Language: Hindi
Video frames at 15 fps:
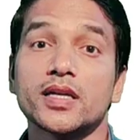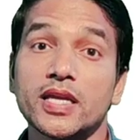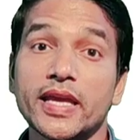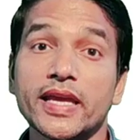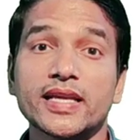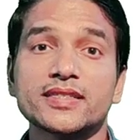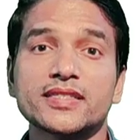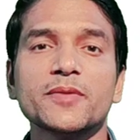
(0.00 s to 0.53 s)

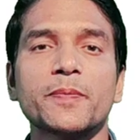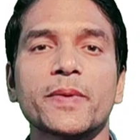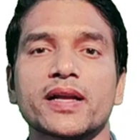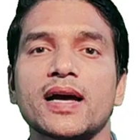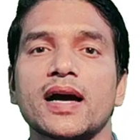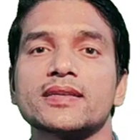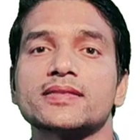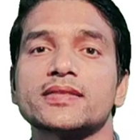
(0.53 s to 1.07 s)
ठीक इसी
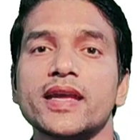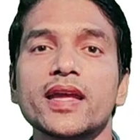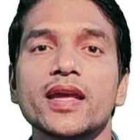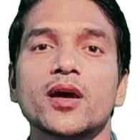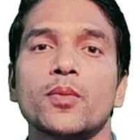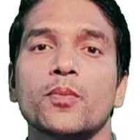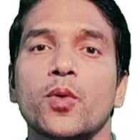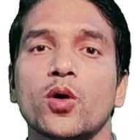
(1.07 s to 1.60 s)
प्रकार से
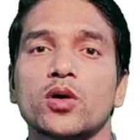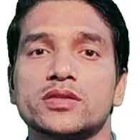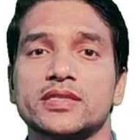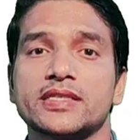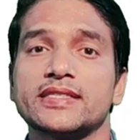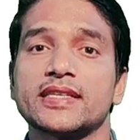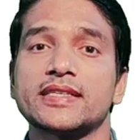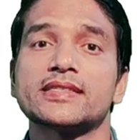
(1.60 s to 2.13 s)
बहुत
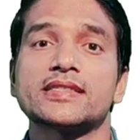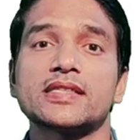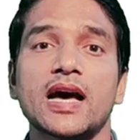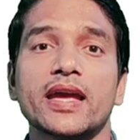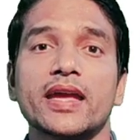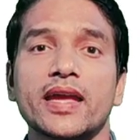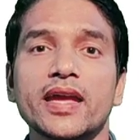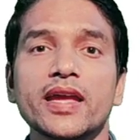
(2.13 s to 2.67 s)
सी
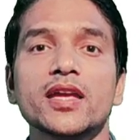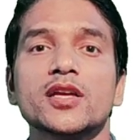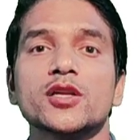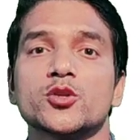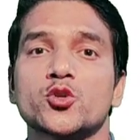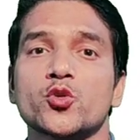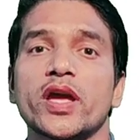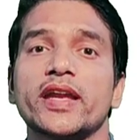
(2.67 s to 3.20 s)
संस्थाएं हैं
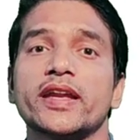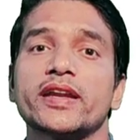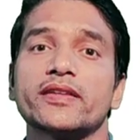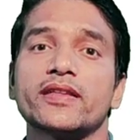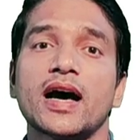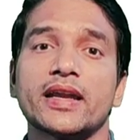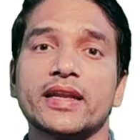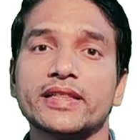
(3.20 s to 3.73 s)
जो यह
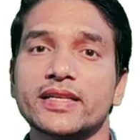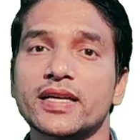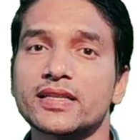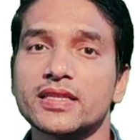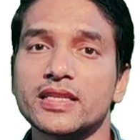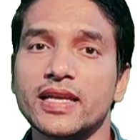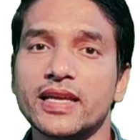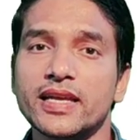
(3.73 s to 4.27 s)
निर्धारित
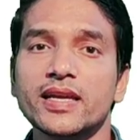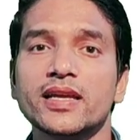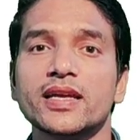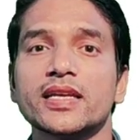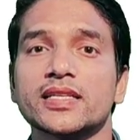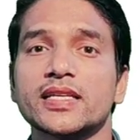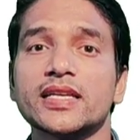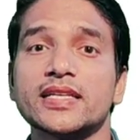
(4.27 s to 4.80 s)
करती हैं
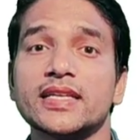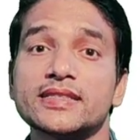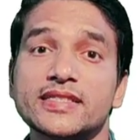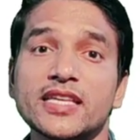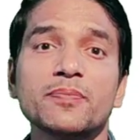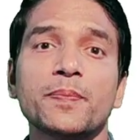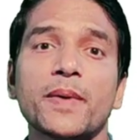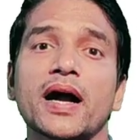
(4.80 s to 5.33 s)
कि
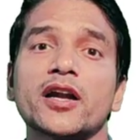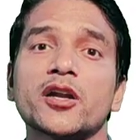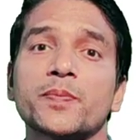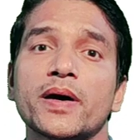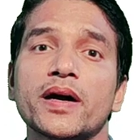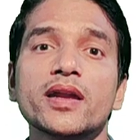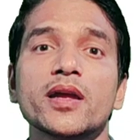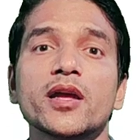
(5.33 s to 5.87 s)
किसी पार्ट
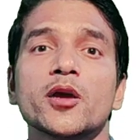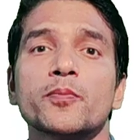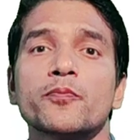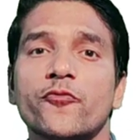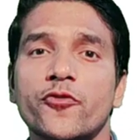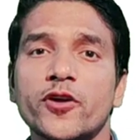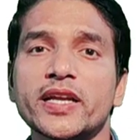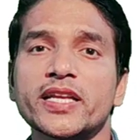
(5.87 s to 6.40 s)
पर
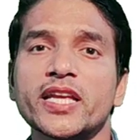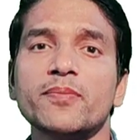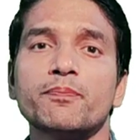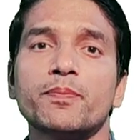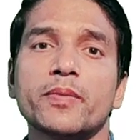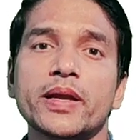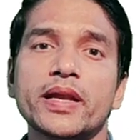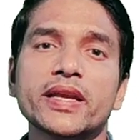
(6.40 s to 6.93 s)
फिट की
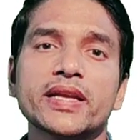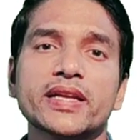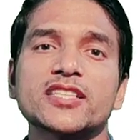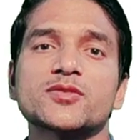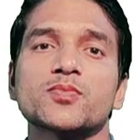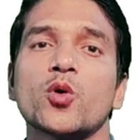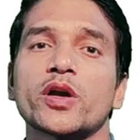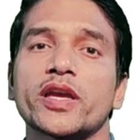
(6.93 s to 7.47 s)
विभिन्न
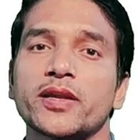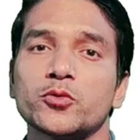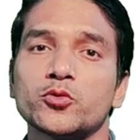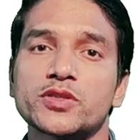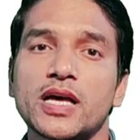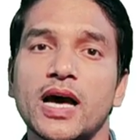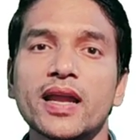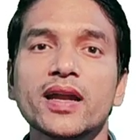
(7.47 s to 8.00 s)
किस्मों के
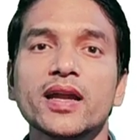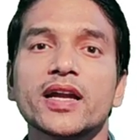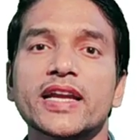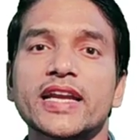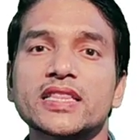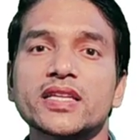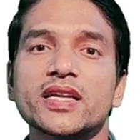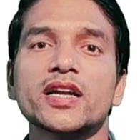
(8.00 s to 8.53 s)
अनुसार
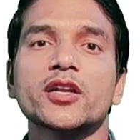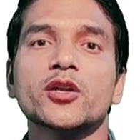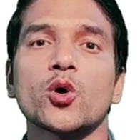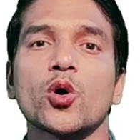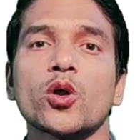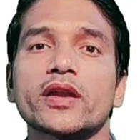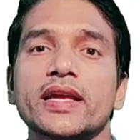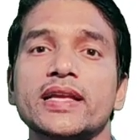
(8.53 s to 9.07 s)
कितना
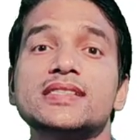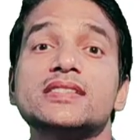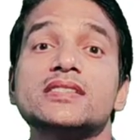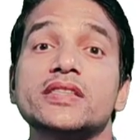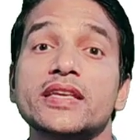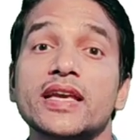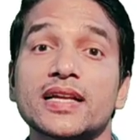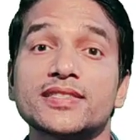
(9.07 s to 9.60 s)
टॉलरेंस
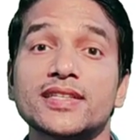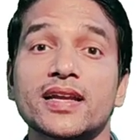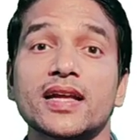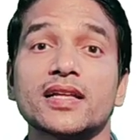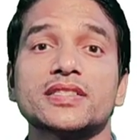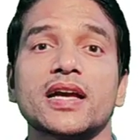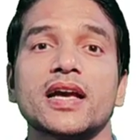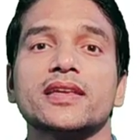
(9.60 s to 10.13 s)
दिया
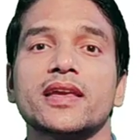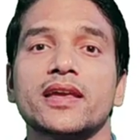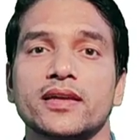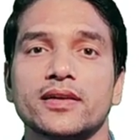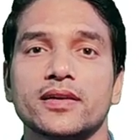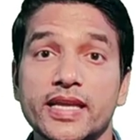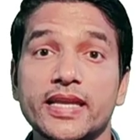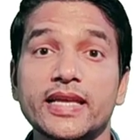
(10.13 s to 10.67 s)
जाना चाहिए
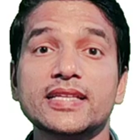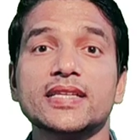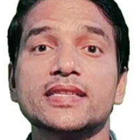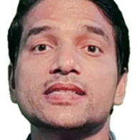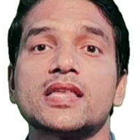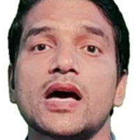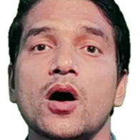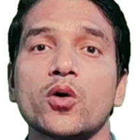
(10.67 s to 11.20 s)
इन्हीं
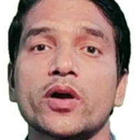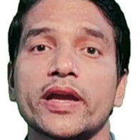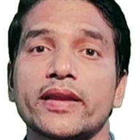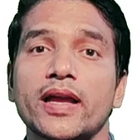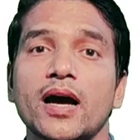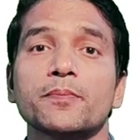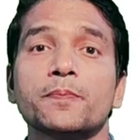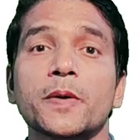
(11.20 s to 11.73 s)
संस्थाओं के
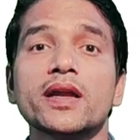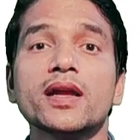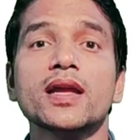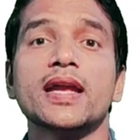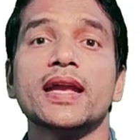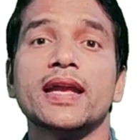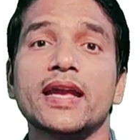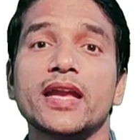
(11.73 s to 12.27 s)
नाम पर
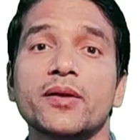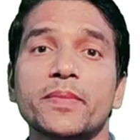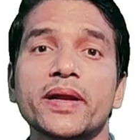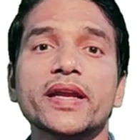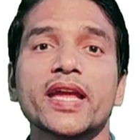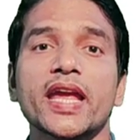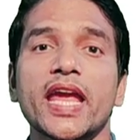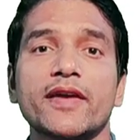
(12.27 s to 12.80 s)

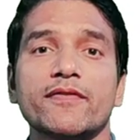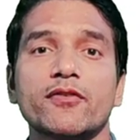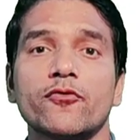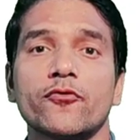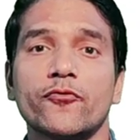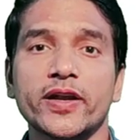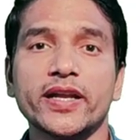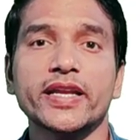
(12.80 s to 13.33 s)
लिमिट एवं
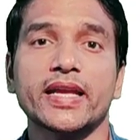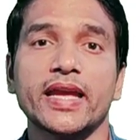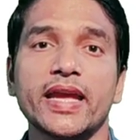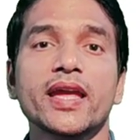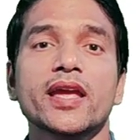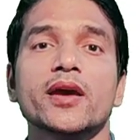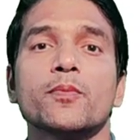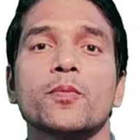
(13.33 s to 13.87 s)
फिट के
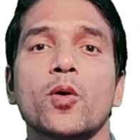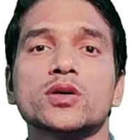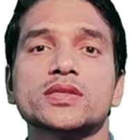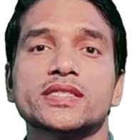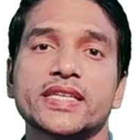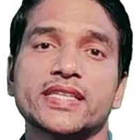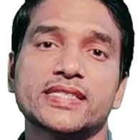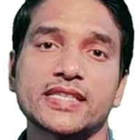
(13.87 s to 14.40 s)

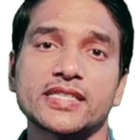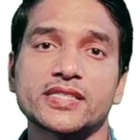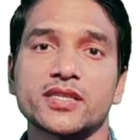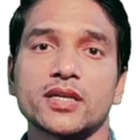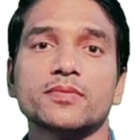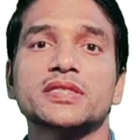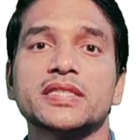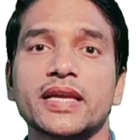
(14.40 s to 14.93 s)
बहुत से
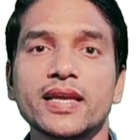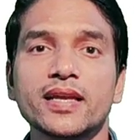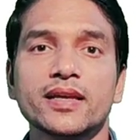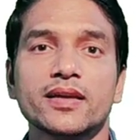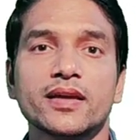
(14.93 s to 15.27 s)
सिस्टम्स हैं